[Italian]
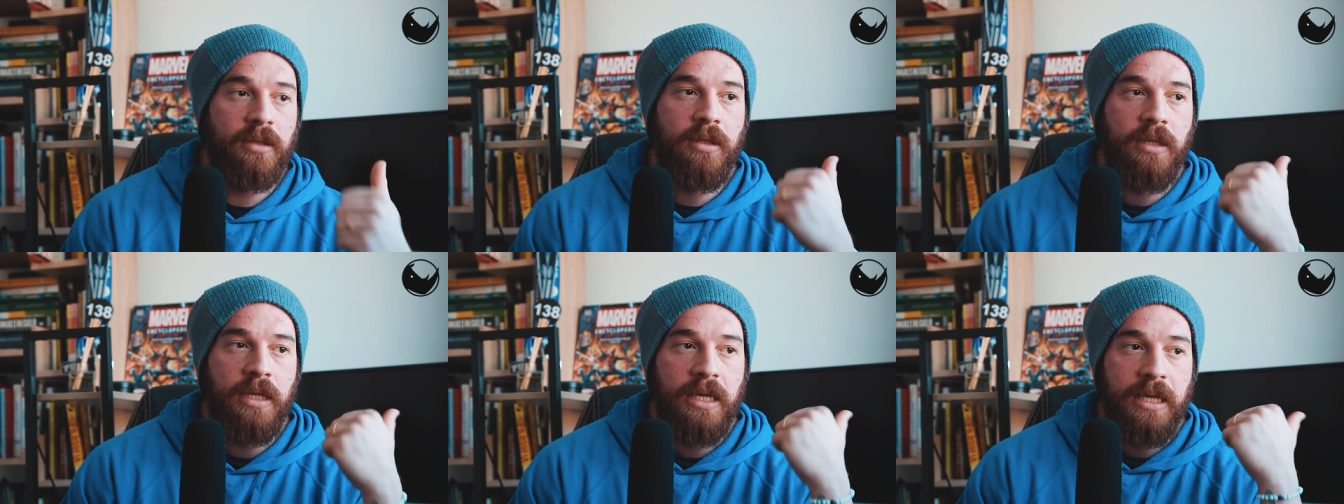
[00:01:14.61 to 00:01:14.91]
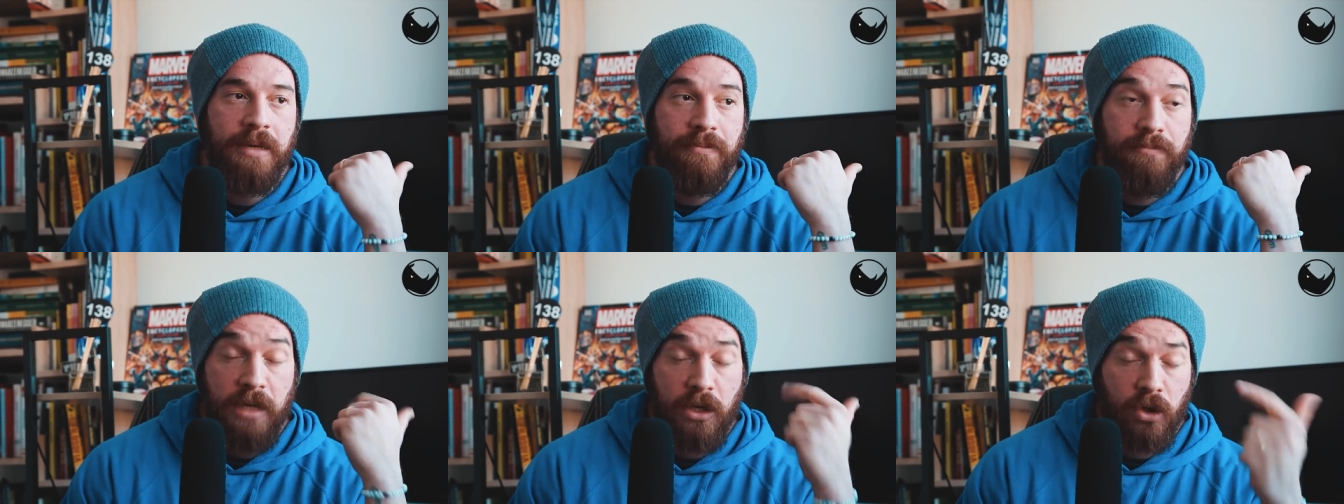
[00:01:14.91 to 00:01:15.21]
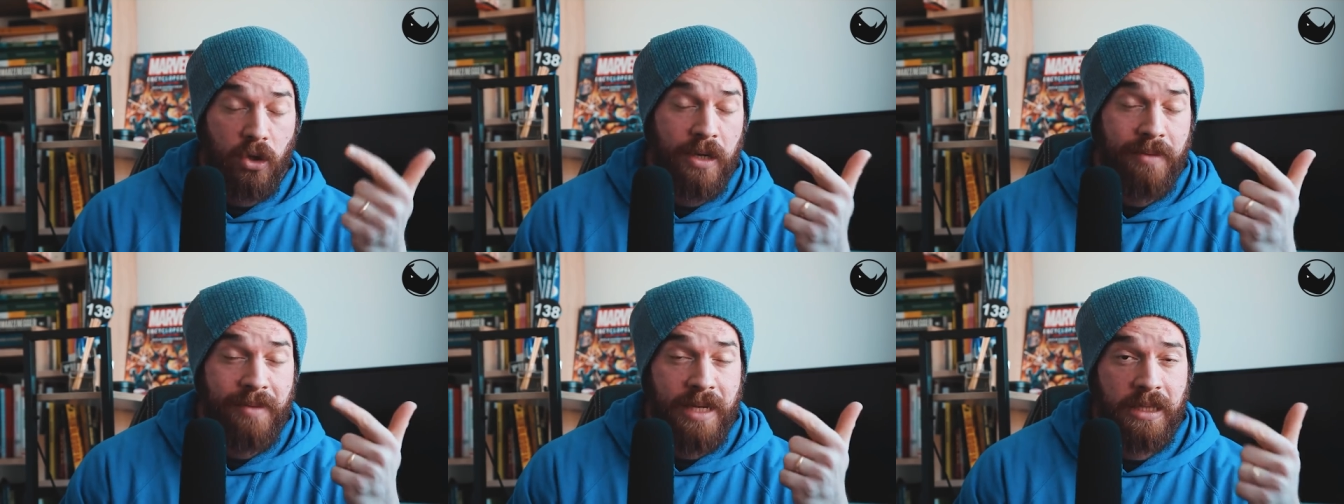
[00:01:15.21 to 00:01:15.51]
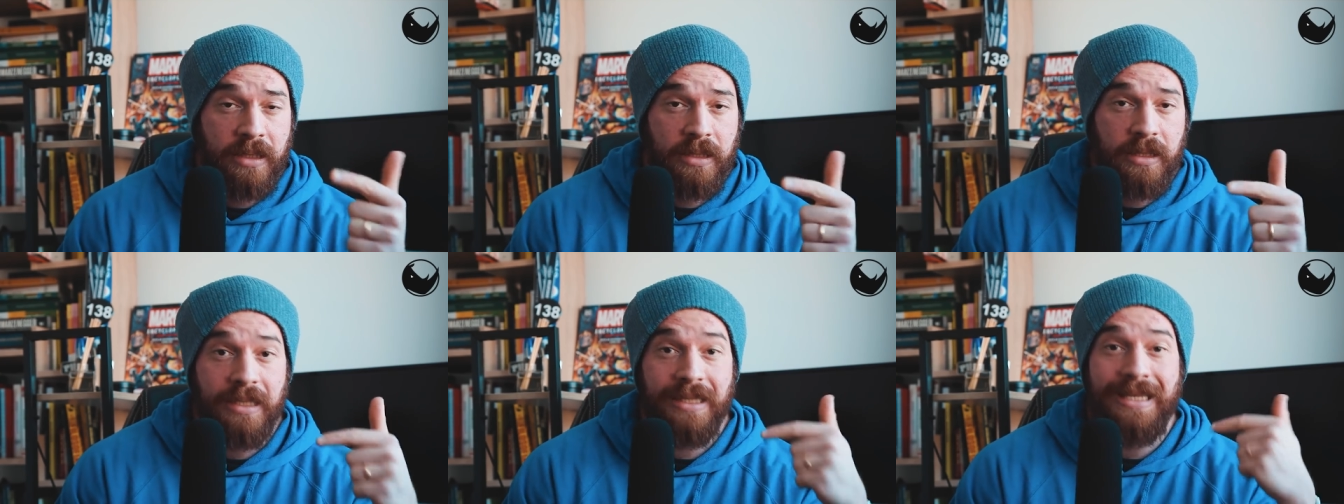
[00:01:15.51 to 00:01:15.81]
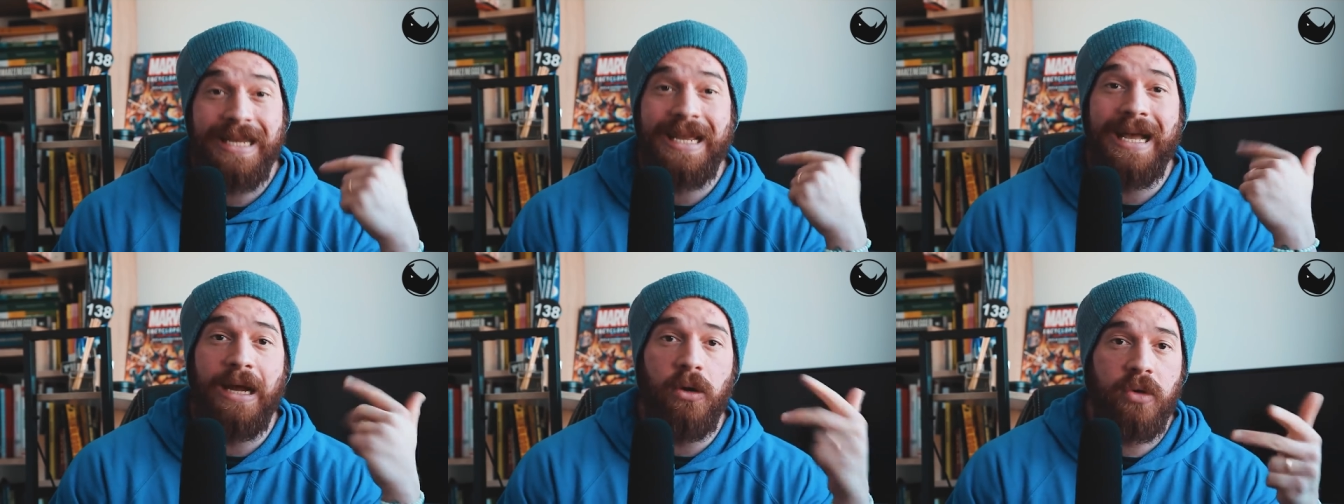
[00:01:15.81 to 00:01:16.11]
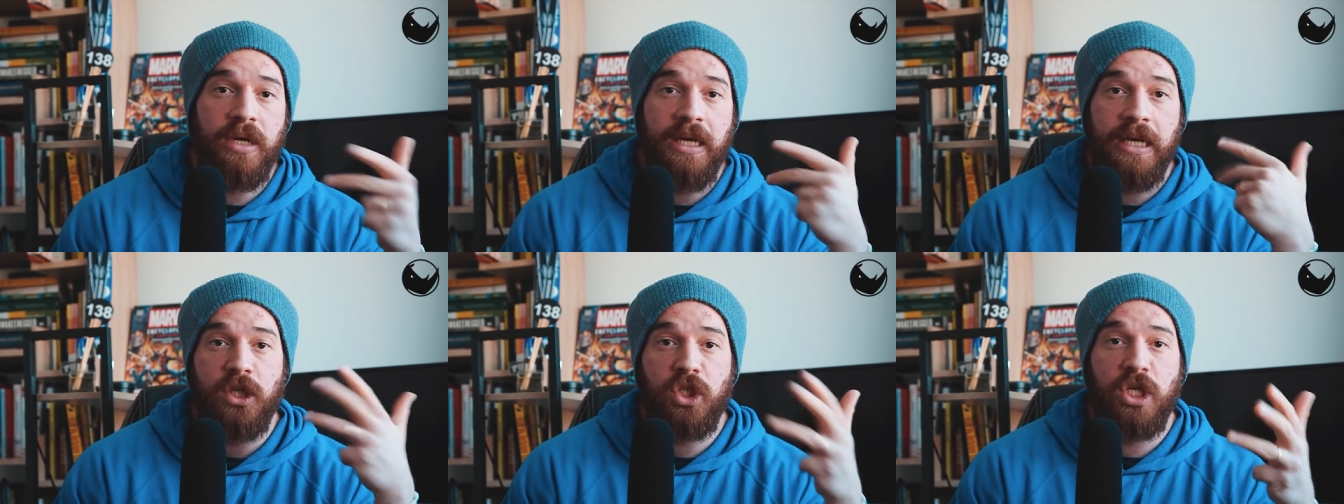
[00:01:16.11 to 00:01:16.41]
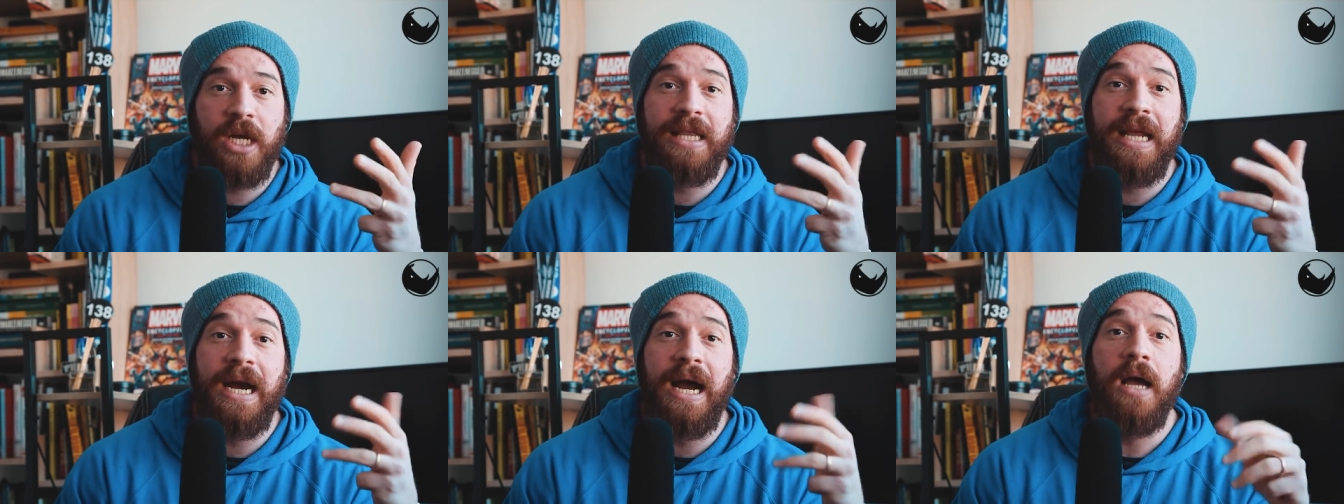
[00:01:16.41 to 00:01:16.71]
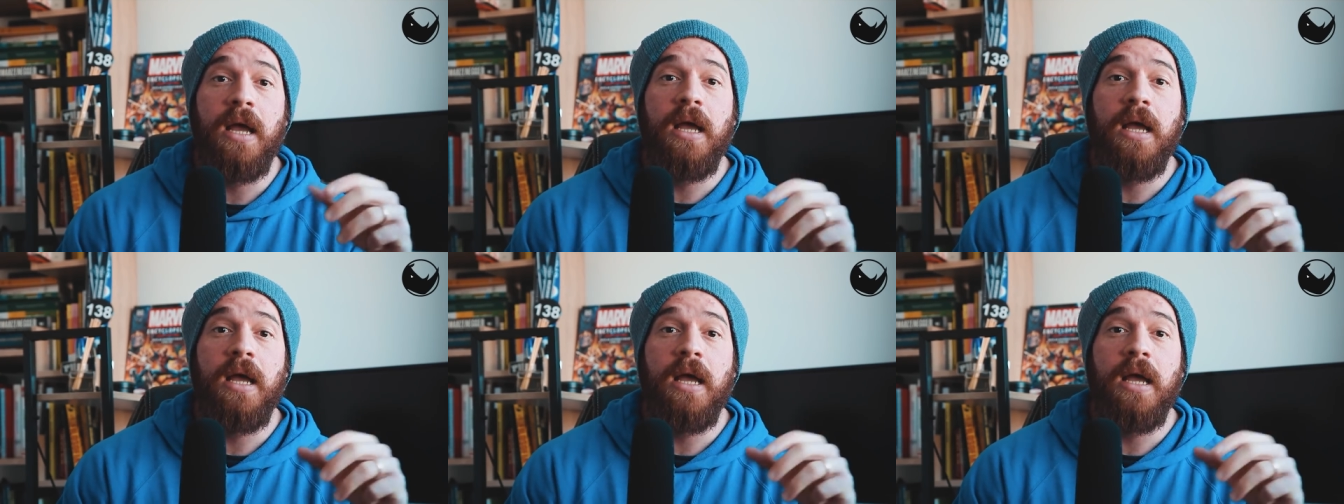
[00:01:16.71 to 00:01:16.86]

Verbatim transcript: di microelementi, di calorie, eccetera,